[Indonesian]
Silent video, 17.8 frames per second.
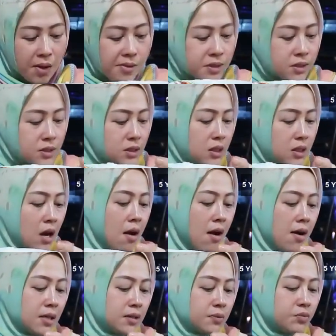atau
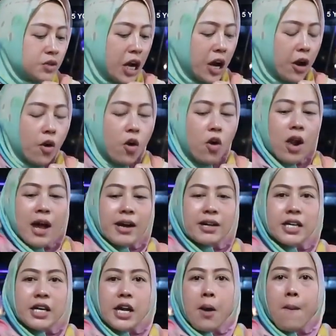acara
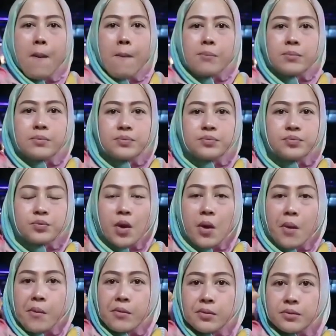makan-makan, Kanal